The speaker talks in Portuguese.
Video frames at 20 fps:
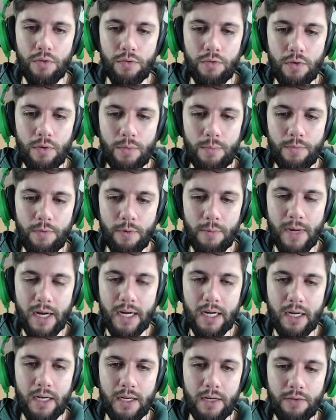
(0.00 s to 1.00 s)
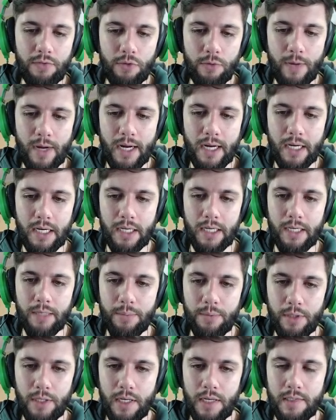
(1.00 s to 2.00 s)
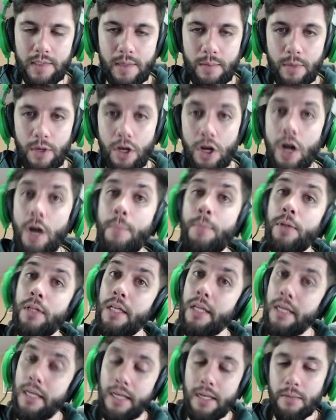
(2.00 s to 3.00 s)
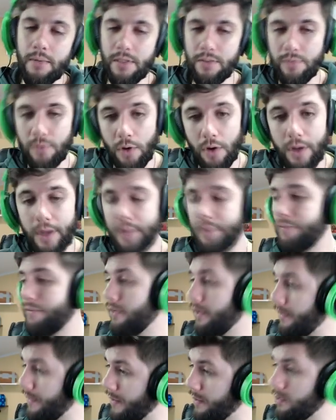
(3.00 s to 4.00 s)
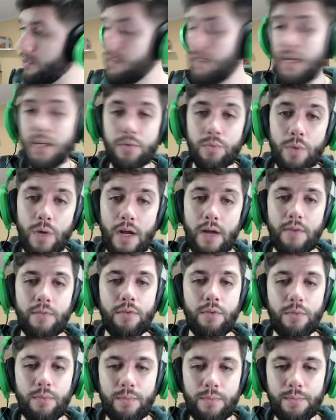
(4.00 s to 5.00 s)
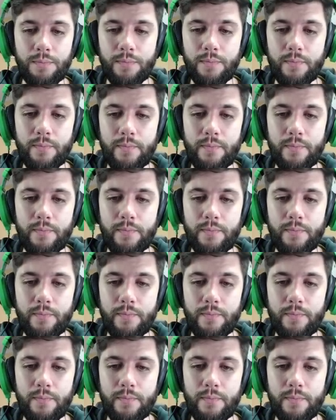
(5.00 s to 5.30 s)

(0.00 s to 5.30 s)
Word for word: Foi, foi bacana, foi bacana. Poderia ser melhor? Poderia, mas foi, foi uma coisa razoável.